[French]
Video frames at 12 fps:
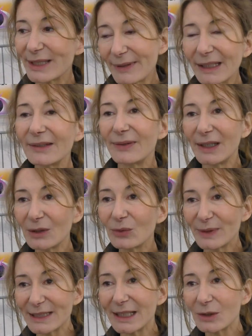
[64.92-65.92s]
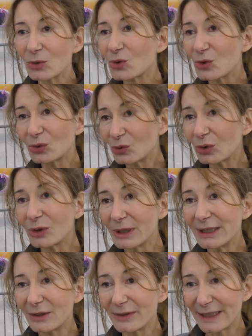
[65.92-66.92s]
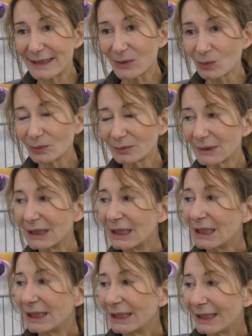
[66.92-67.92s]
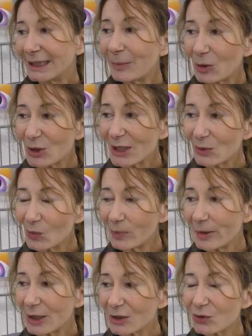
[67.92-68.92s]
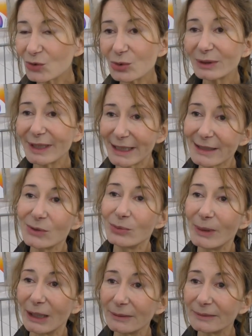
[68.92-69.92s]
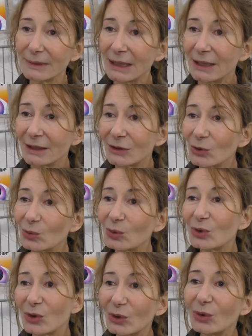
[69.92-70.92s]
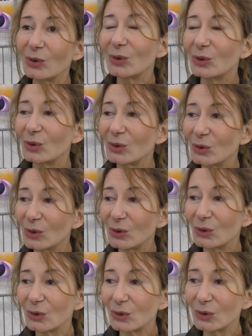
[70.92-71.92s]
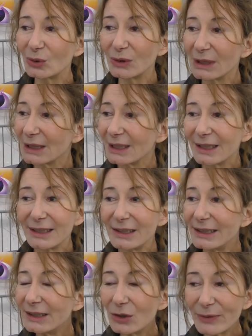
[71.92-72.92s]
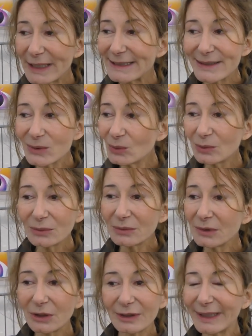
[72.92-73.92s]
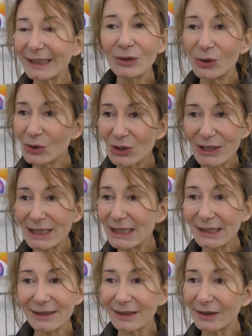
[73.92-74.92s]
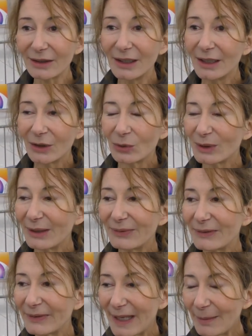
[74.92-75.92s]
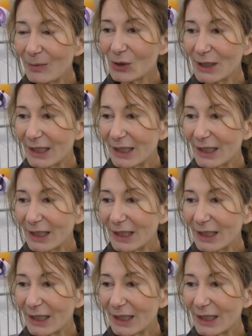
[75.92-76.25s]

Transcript: savait qu'il fallait qu'on fasse quelque chose autour de l'innovation et les projets qu'on porte sont toujours très humains. Donc euh, l'innovation euh, technologique, euh, on avait vraiment